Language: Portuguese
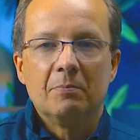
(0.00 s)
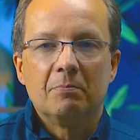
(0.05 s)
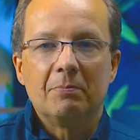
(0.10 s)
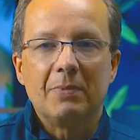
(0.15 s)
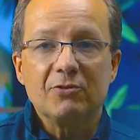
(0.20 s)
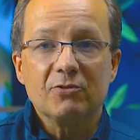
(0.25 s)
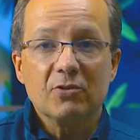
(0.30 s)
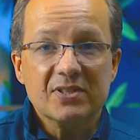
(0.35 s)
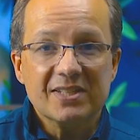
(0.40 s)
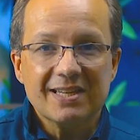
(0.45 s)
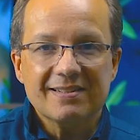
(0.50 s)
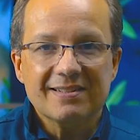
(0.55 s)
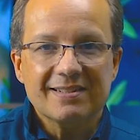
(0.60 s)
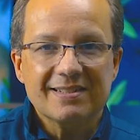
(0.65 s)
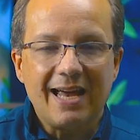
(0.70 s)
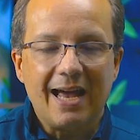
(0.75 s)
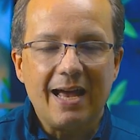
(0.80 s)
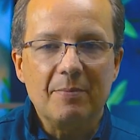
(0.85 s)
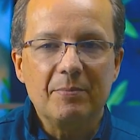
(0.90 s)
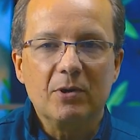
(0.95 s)
Mas você
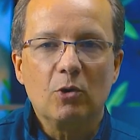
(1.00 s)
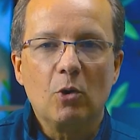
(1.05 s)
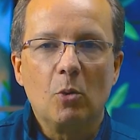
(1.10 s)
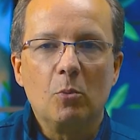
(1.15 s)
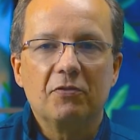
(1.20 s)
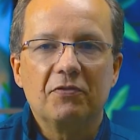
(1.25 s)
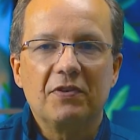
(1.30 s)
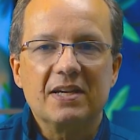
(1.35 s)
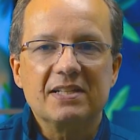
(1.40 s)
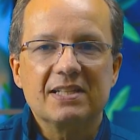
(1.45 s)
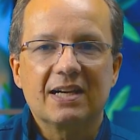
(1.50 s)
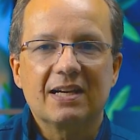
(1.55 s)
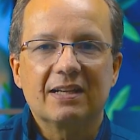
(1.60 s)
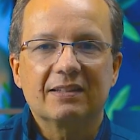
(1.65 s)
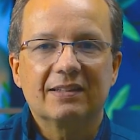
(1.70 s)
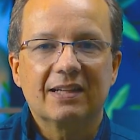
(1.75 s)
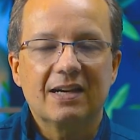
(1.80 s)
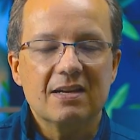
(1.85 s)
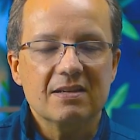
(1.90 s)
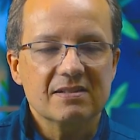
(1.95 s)
sabe como fazer a
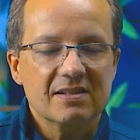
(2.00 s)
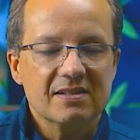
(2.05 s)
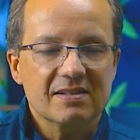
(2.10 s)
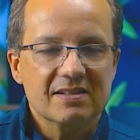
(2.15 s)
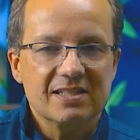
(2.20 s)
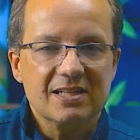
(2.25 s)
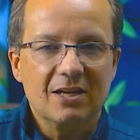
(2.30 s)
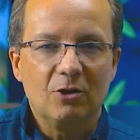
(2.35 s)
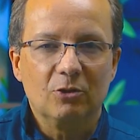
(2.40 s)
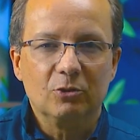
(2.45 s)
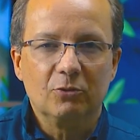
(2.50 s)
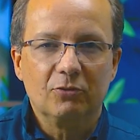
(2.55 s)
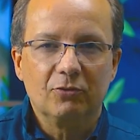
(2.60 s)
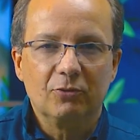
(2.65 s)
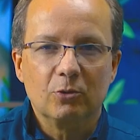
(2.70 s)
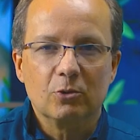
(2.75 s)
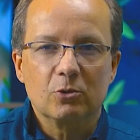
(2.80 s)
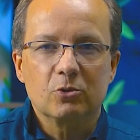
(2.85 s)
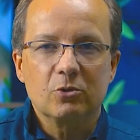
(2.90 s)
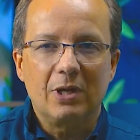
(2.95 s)
transição do
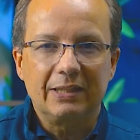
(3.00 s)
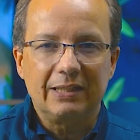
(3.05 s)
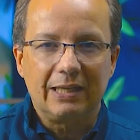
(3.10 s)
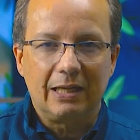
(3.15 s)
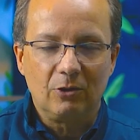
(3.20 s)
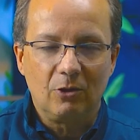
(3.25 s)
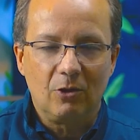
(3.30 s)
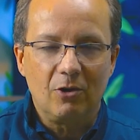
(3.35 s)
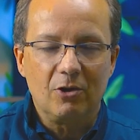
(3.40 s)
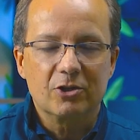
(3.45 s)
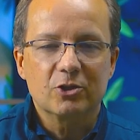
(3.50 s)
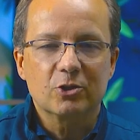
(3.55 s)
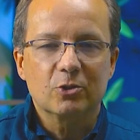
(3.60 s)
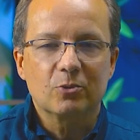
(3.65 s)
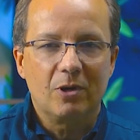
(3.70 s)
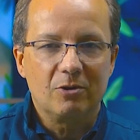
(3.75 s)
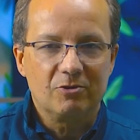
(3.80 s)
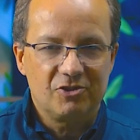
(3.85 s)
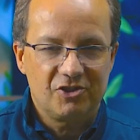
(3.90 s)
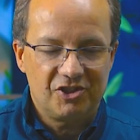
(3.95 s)
fluxo
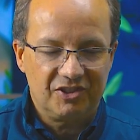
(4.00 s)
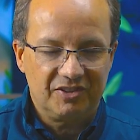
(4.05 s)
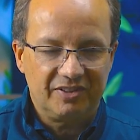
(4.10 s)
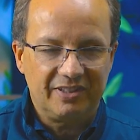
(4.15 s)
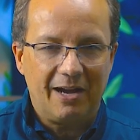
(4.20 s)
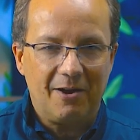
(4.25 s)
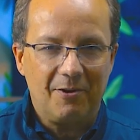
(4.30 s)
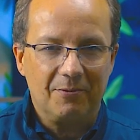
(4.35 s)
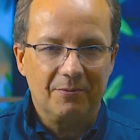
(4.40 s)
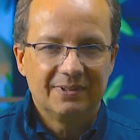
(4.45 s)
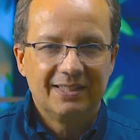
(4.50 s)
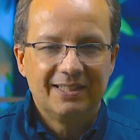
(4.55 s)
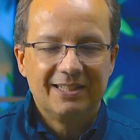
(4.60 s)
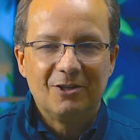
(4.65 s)
analógico ao digital?